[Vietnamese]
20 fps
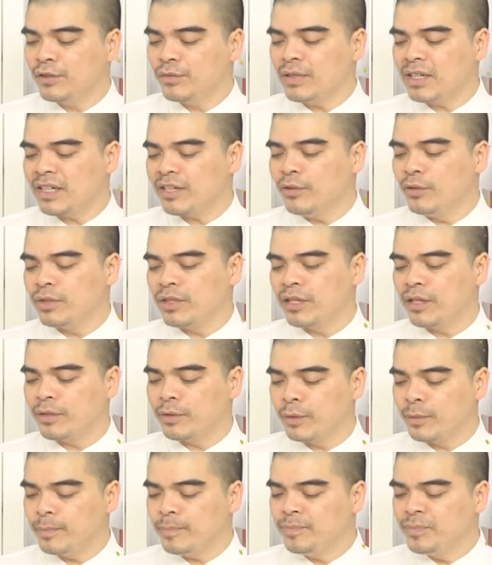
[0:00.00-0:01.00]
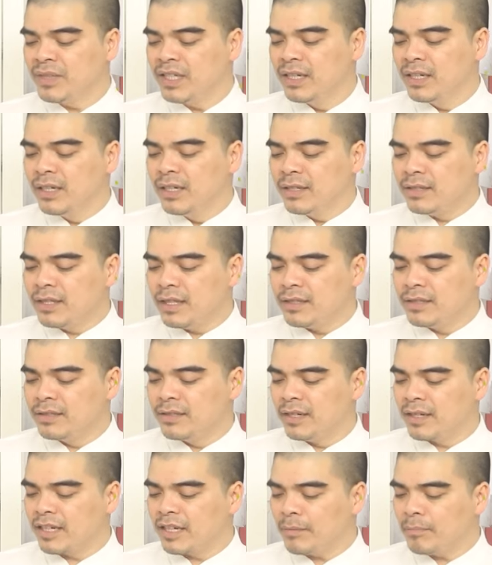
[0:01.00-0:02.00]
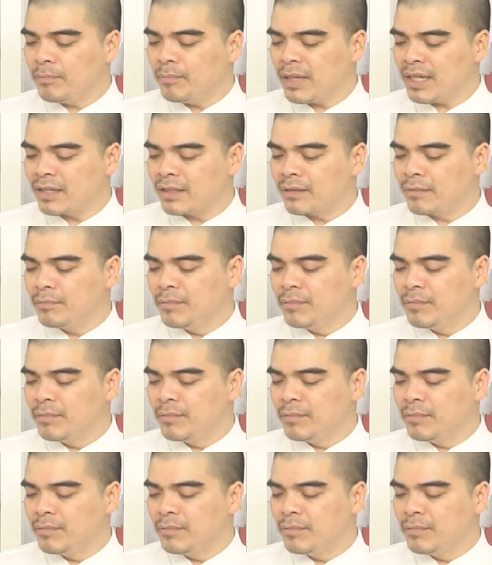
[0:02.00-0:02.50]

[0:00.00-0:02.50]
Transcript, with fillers: cũng như cái đồ thờ cúng, tẩy rửa các mặt